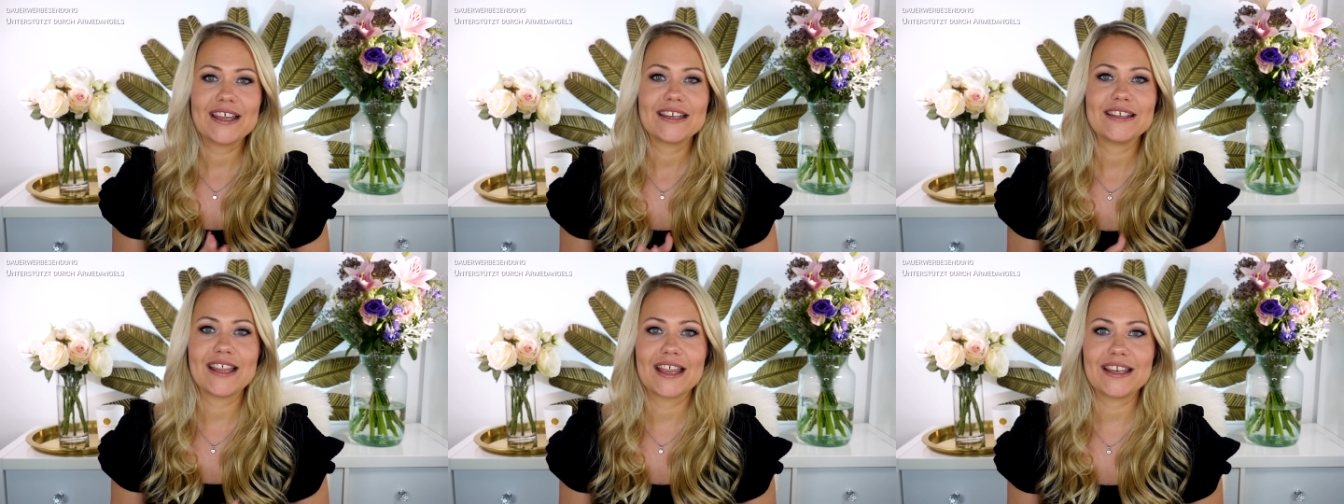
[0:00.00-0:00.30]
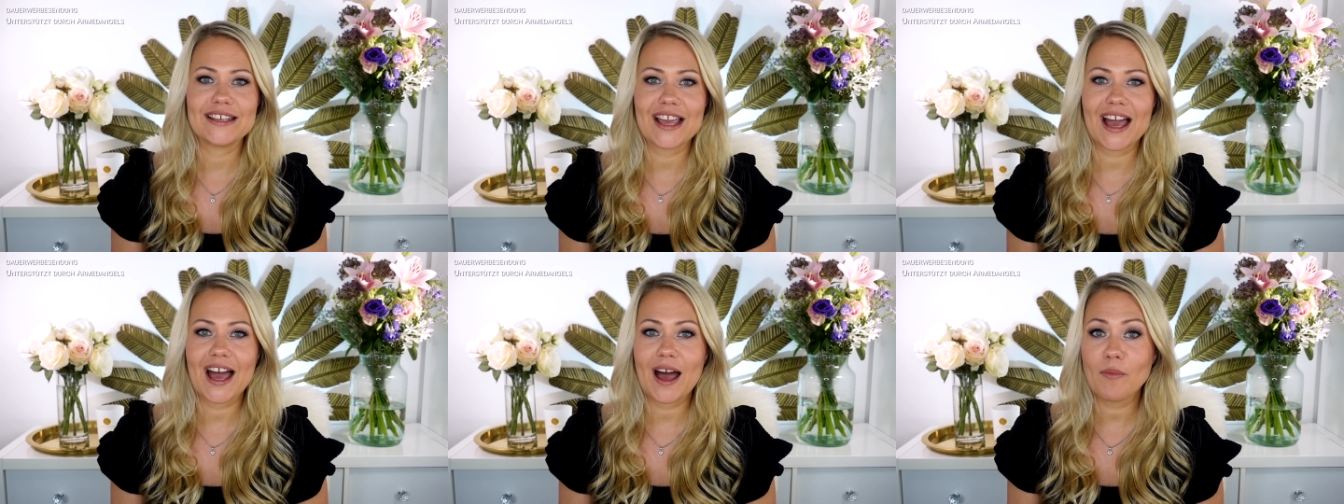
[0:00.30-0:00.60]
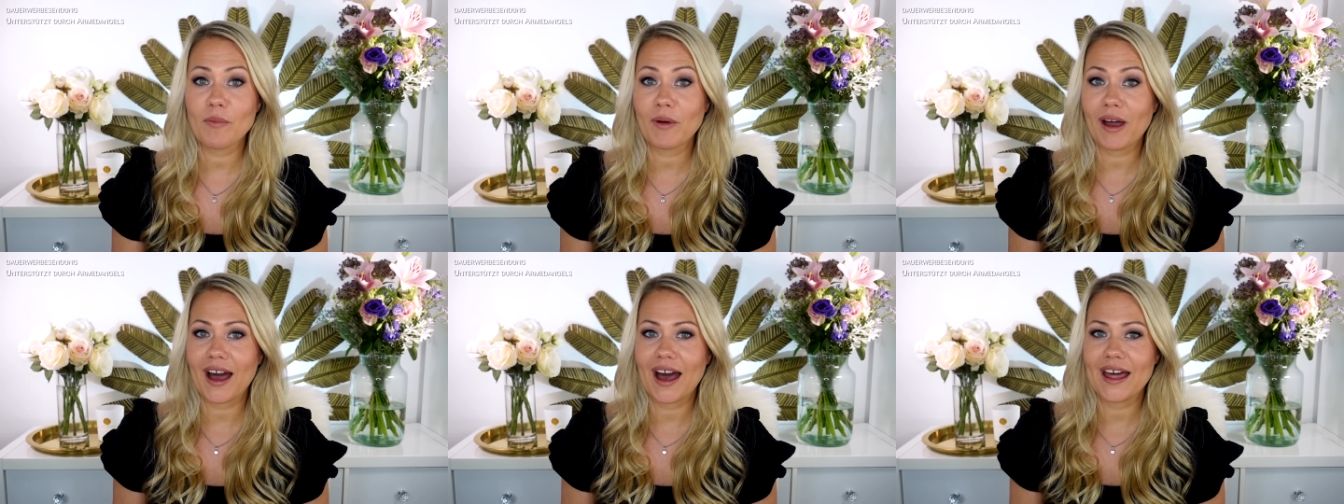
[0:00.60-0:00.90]
denn die
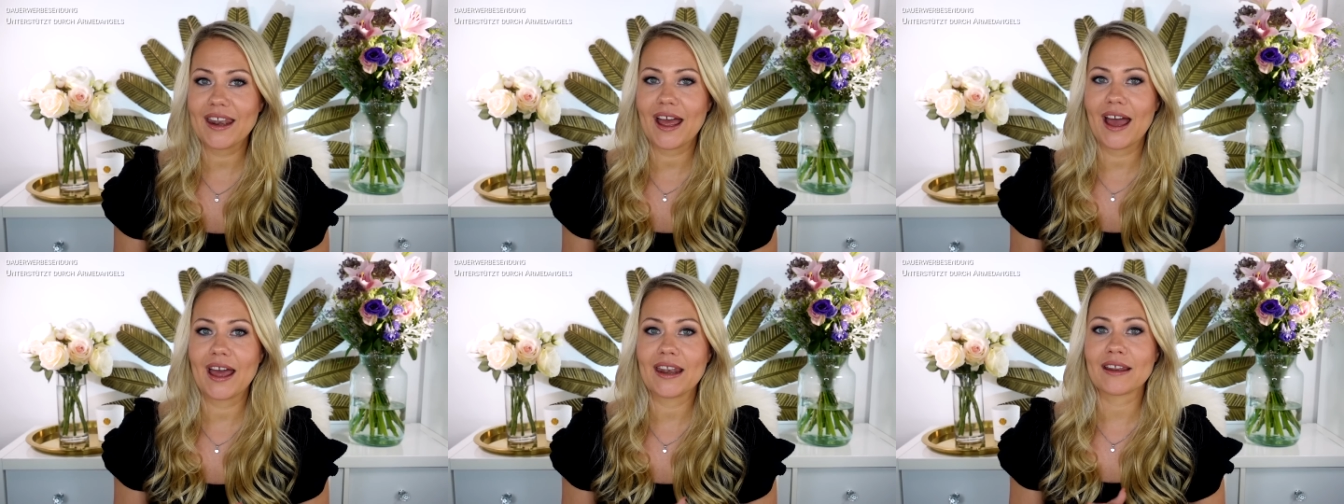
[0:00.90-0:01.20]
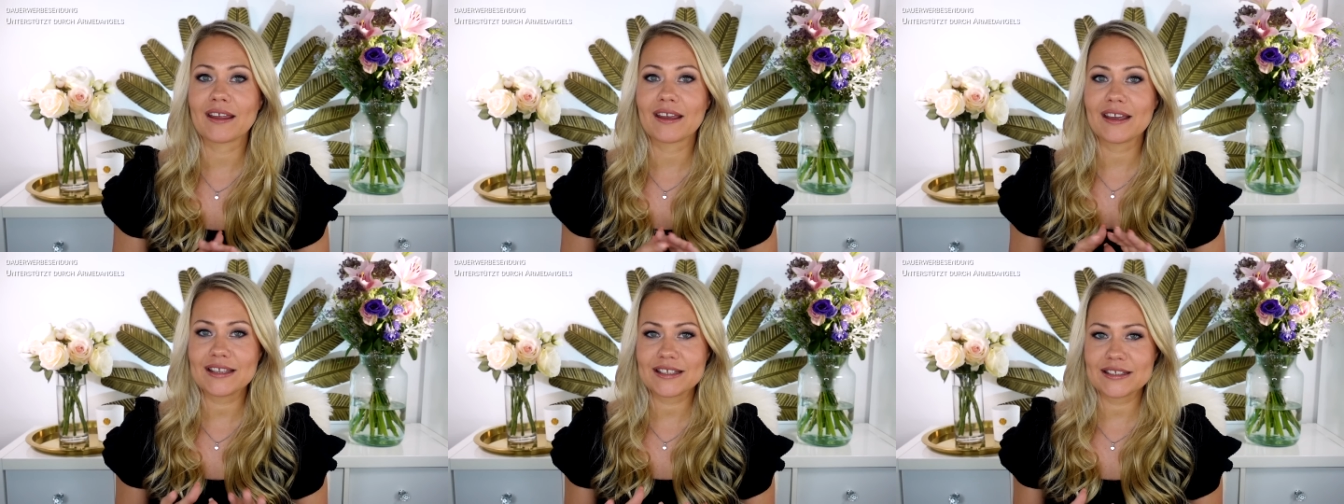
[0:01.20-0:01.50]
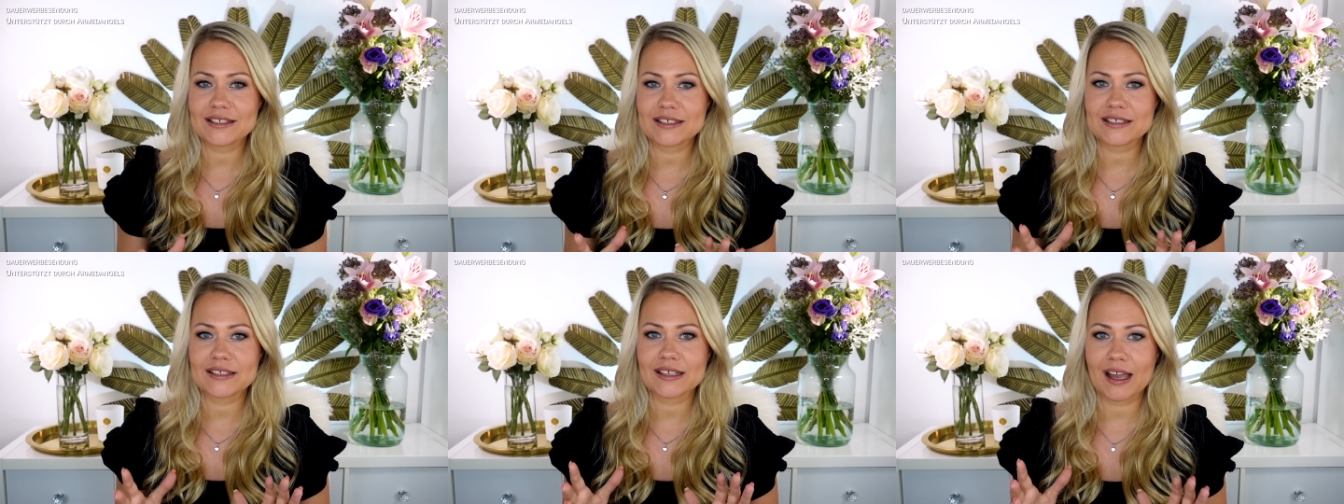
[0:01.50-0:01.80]
haben gerade einen
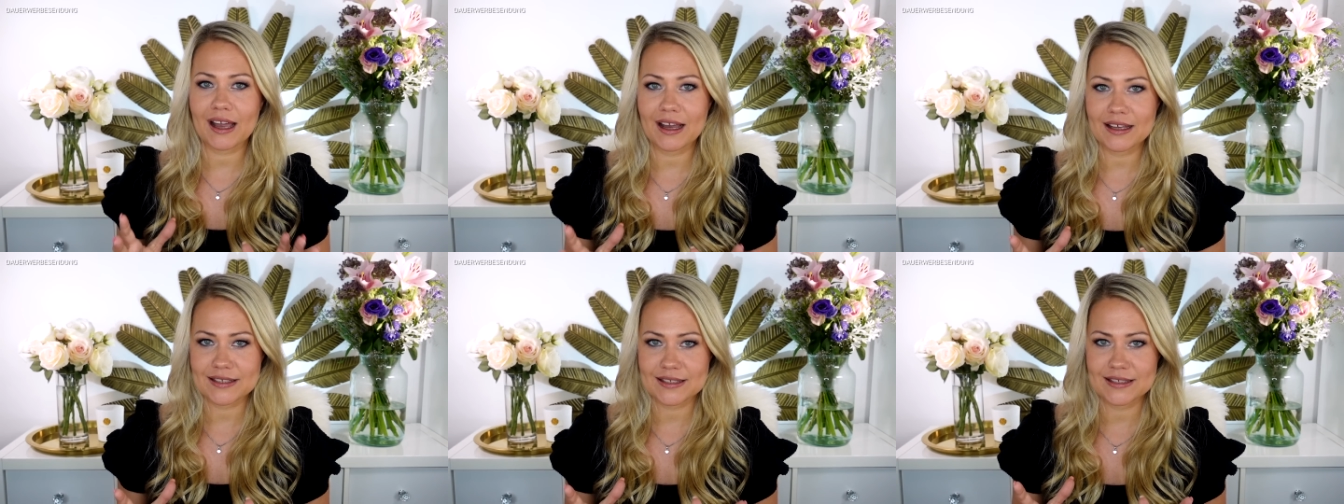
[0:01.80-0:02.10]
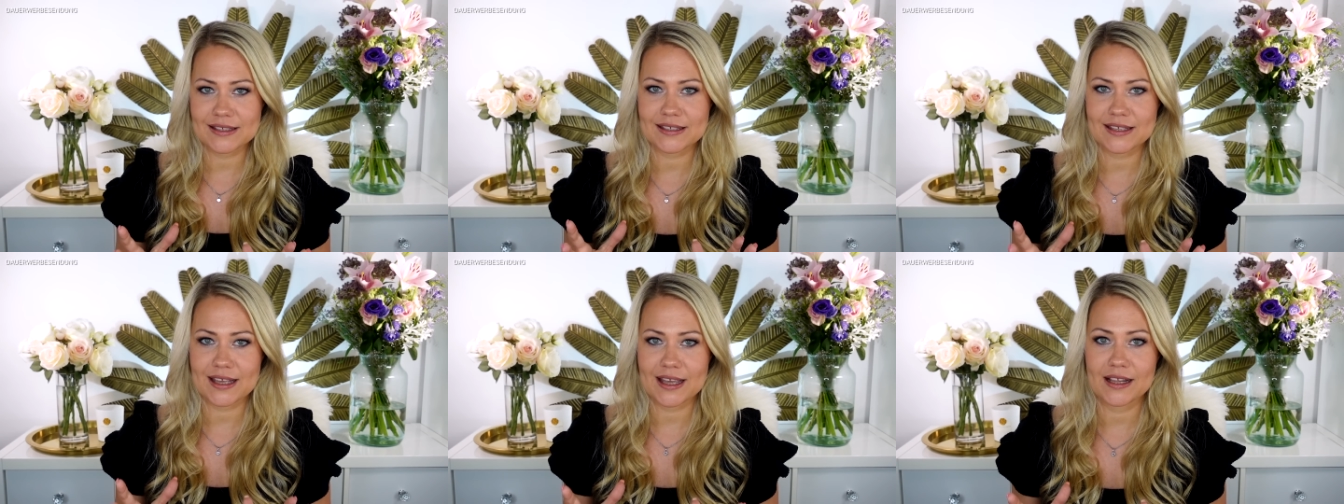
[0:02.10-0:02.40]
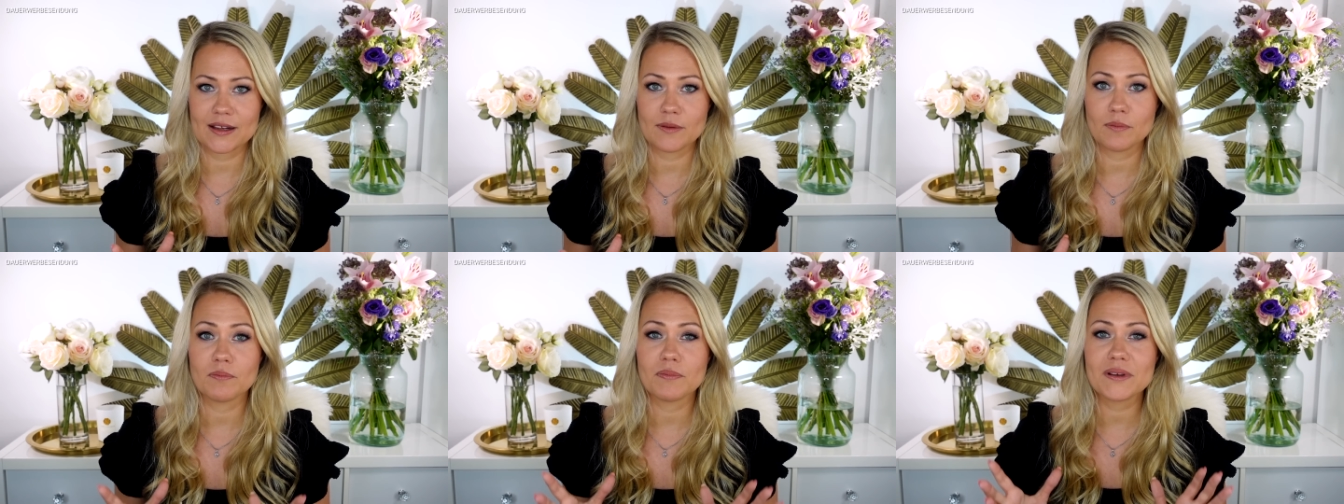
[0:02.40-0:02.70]
richtig krassen
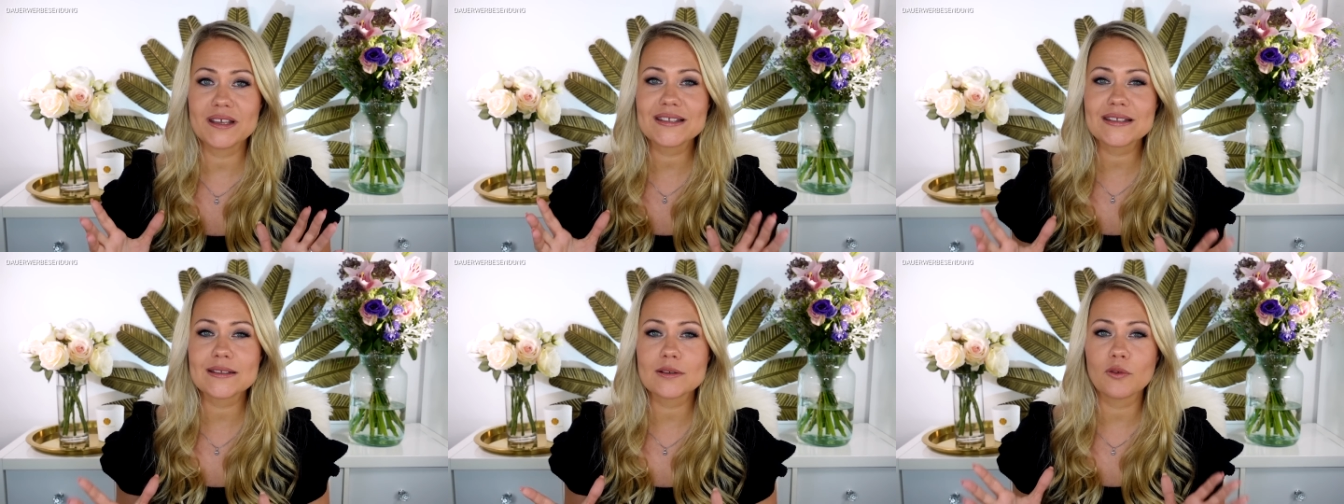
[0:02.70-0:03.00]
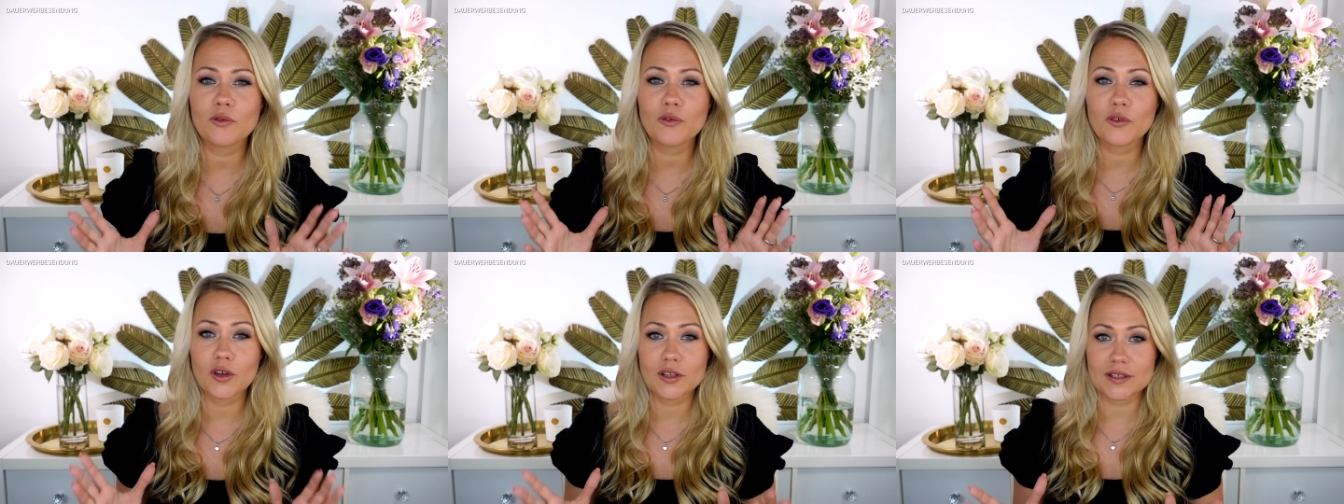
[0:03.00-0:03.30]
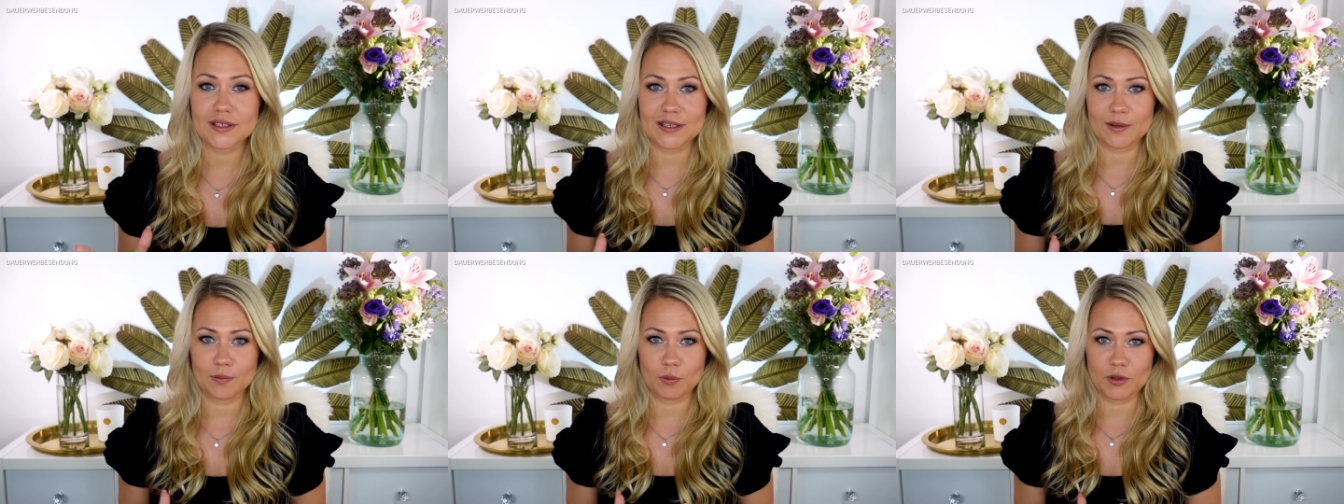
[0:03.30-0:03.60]
Sale, bis zu
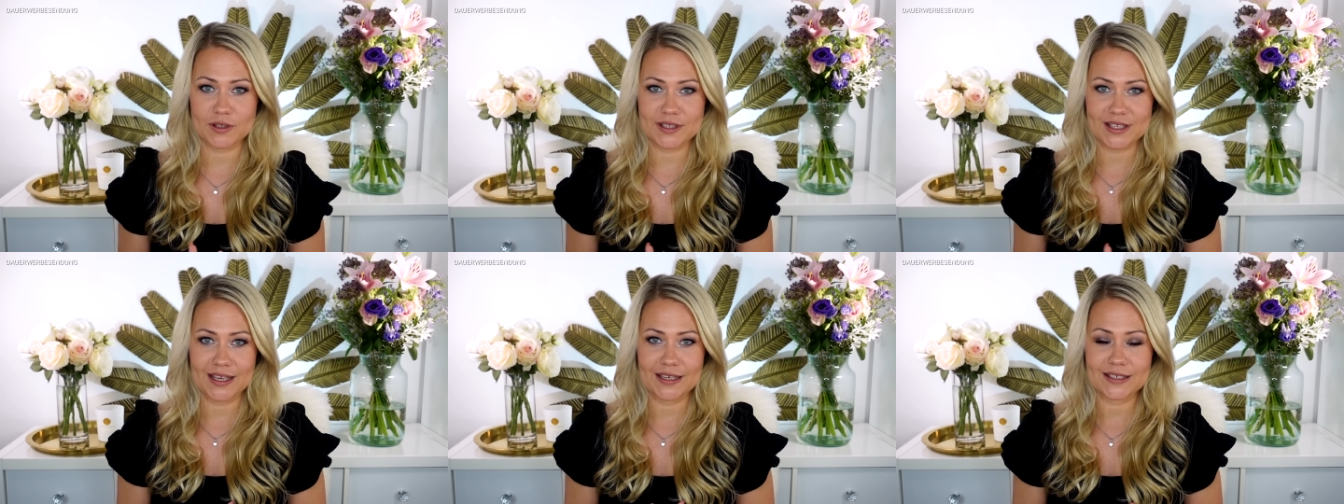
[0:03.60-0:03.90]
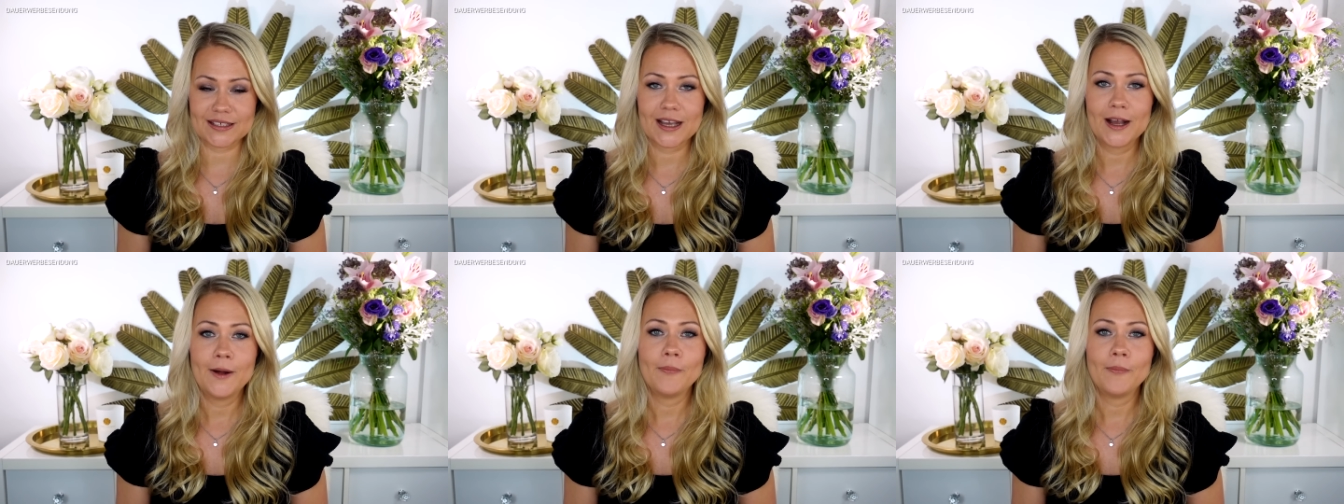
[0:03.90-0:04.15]
40%.